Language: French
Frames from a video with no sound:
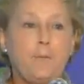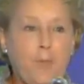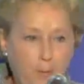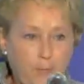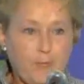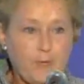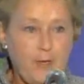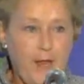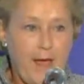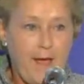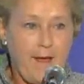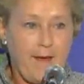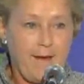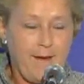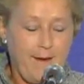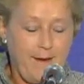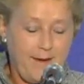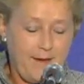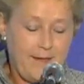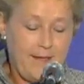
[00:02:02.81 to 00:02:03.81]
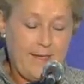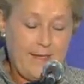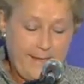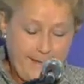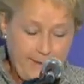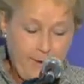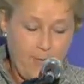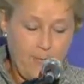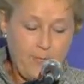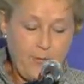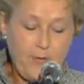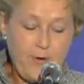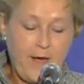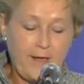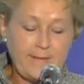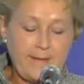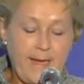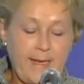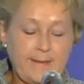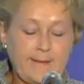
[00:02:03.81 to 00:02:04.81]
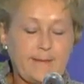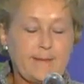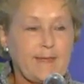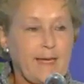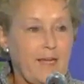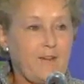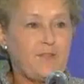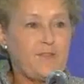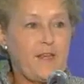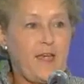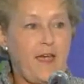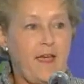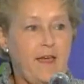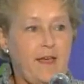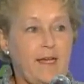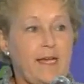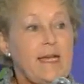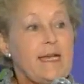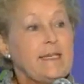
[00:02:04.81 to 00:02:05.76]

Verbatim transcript: populaire. Et on peut en être très fier.